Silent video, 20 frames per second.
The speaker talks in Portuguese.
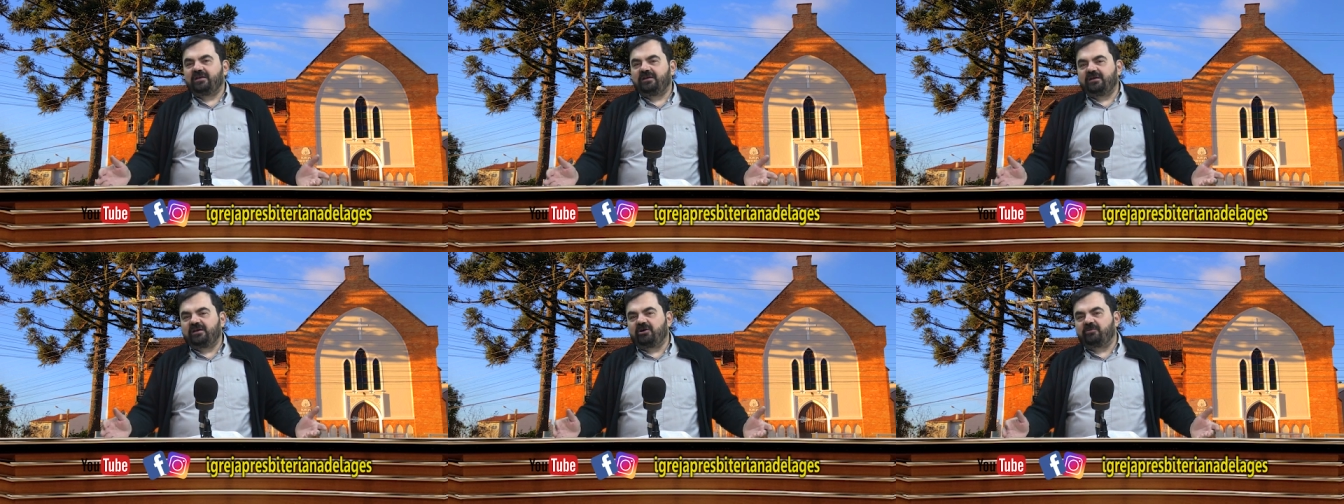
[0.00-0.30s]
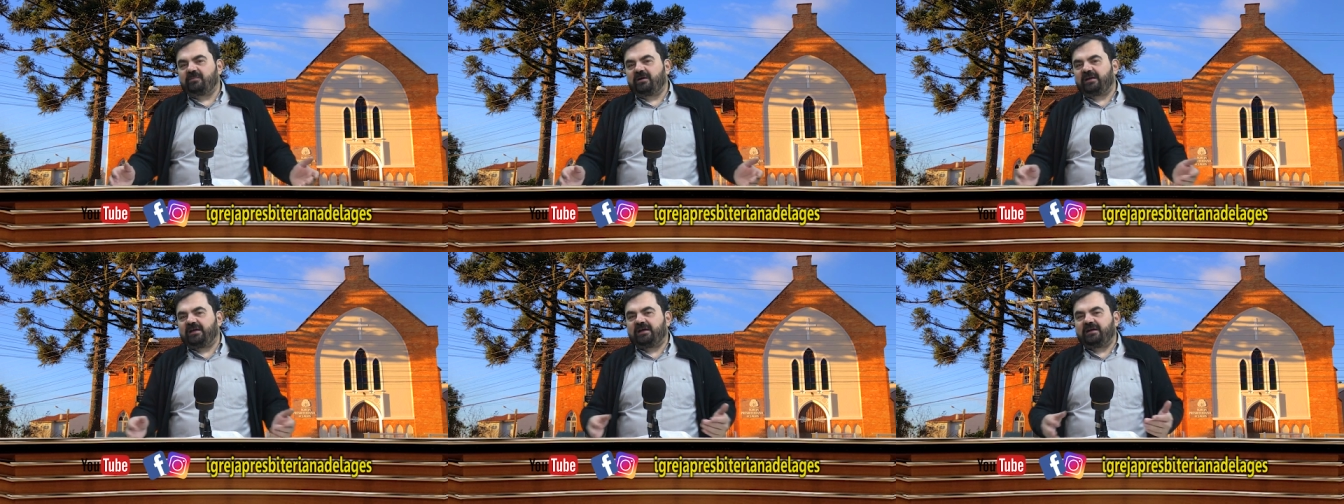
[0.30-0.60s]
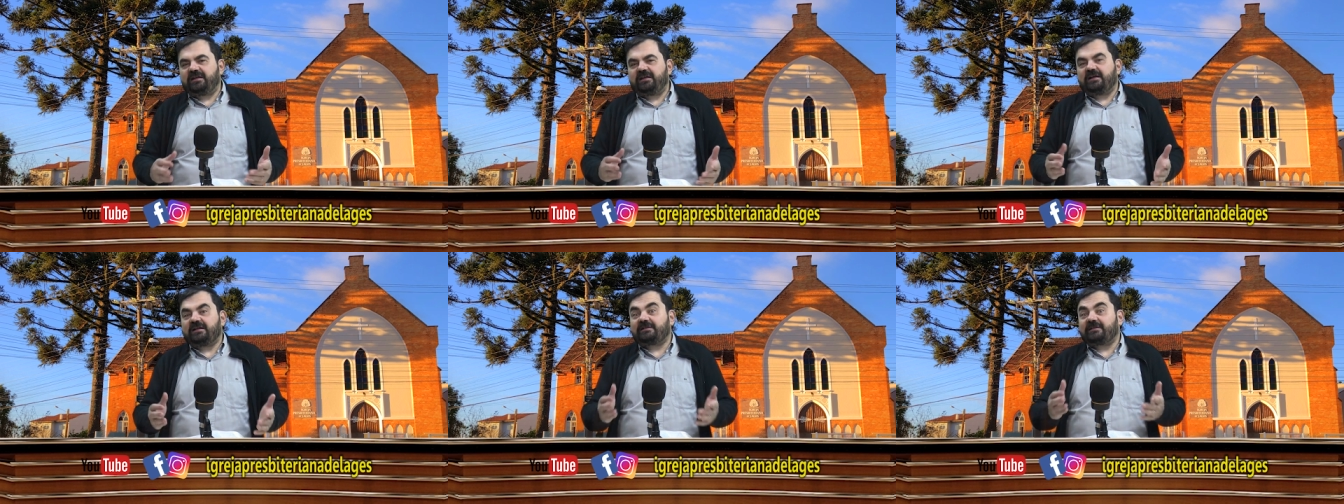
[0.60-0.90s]
E é uma
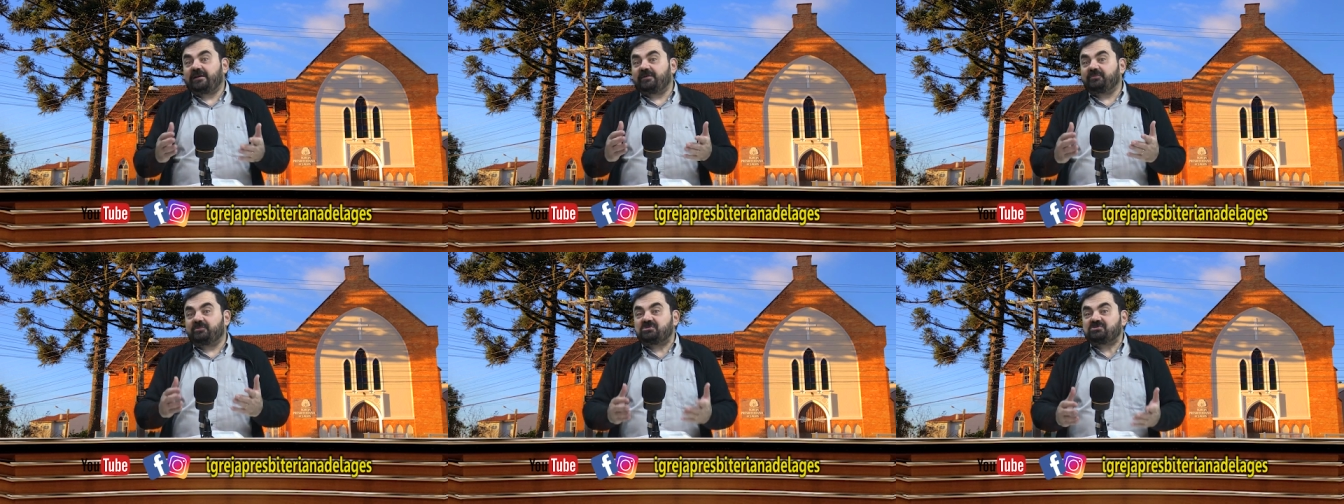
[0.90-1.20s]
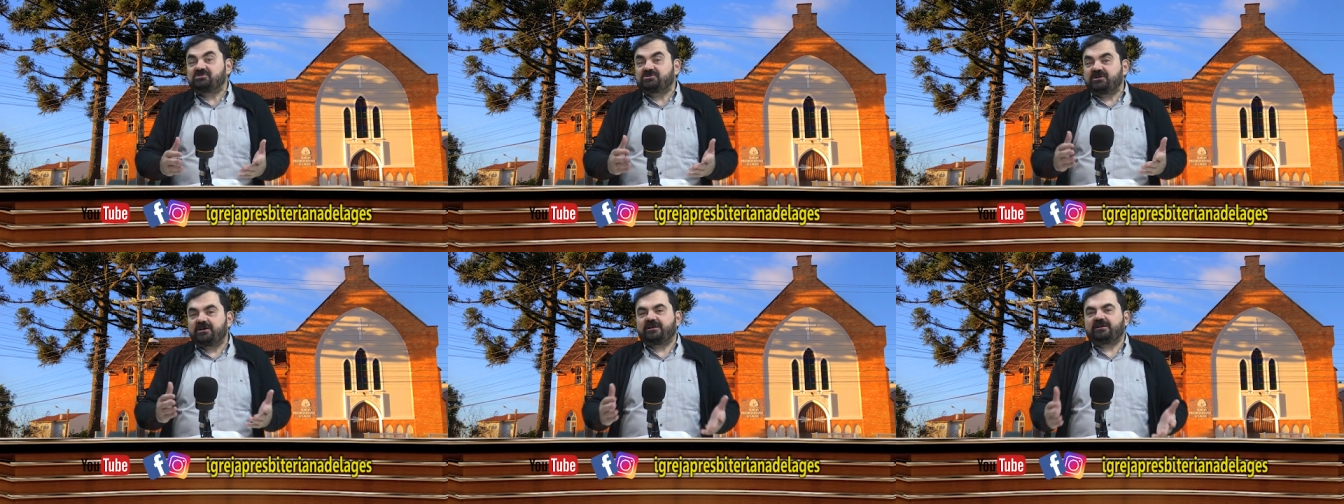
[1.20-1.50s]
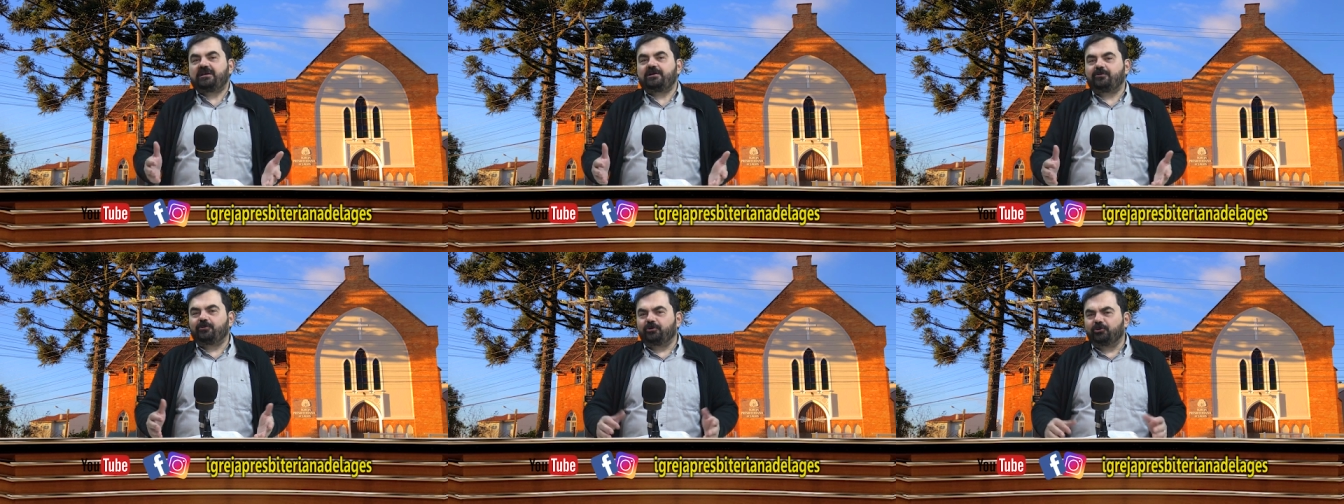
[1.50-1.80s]
alegria ter você
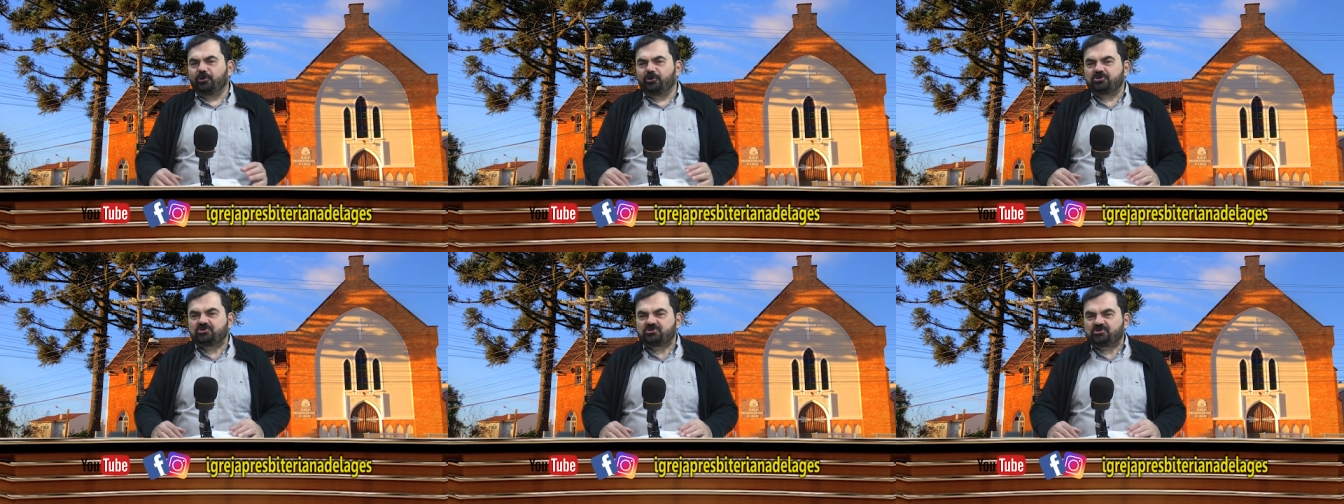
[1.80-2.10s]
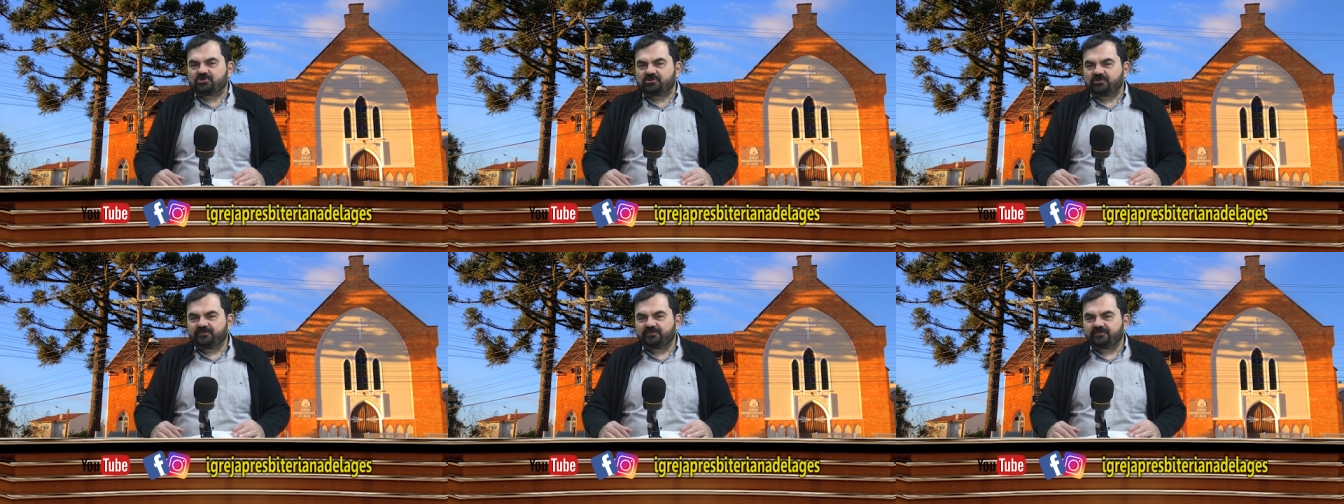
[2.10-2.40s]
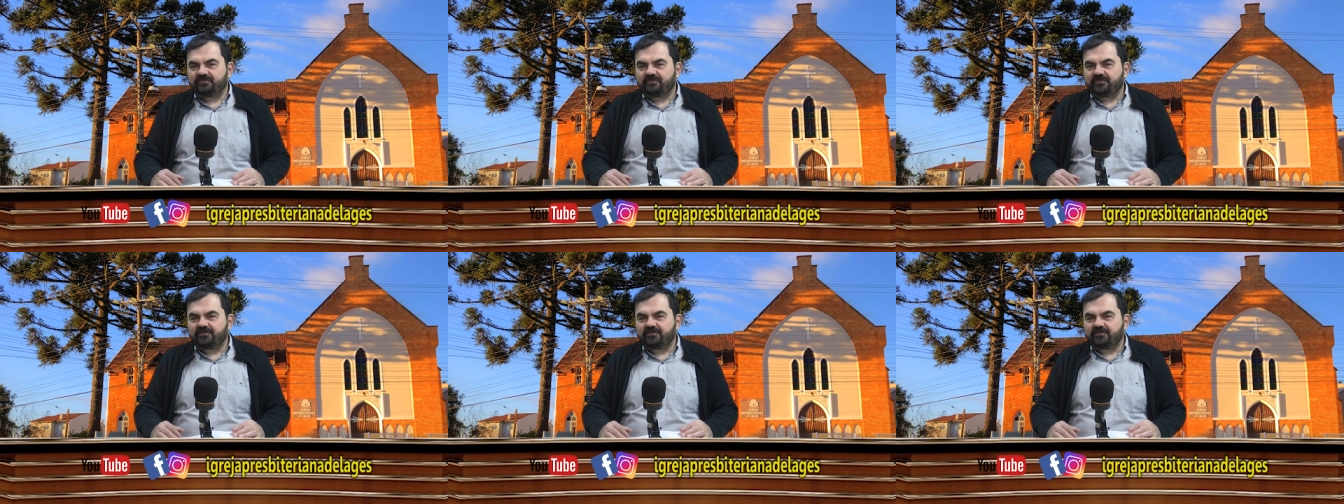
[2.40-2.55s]
aqui conosco